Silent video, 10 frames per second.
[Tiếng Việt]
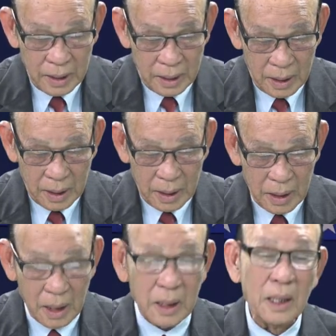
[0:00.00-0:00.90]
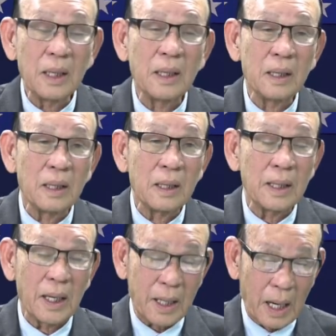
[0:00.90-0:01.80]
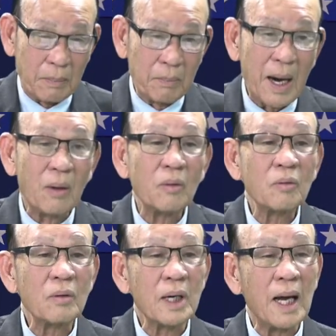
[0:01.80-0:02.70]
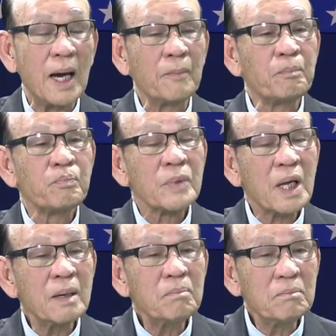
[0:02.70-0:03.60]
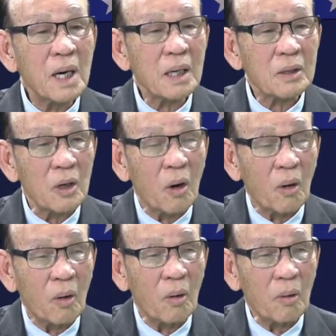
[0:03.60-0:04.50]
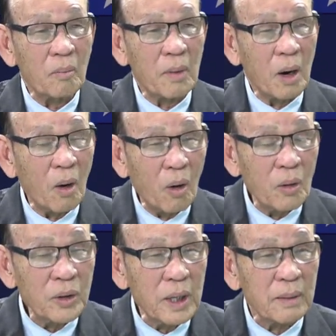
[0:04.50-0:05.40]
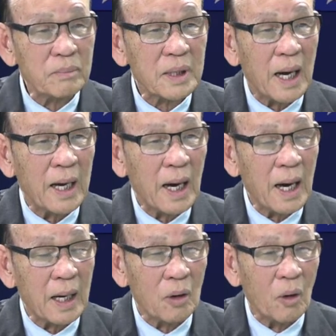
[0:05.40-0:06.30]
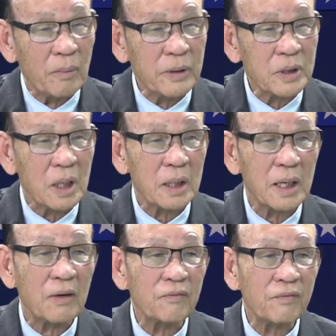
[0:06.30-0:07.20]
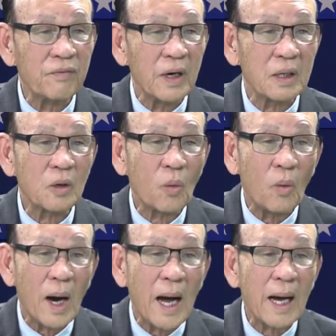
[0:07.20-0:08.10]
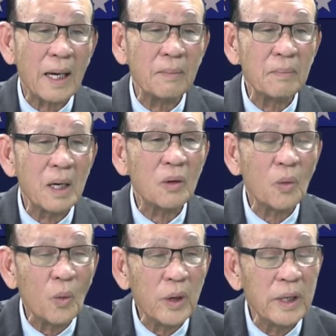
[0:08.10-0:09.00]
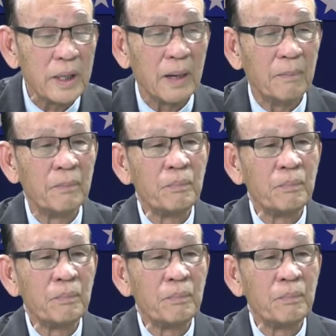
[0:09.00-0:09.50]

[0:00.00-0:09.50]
à, lời ờ, lời cảnh báo là cái mức độ mà ô nhiễm tại Hà Nội bây giờ đã vượt quá cái mức nguy hiểm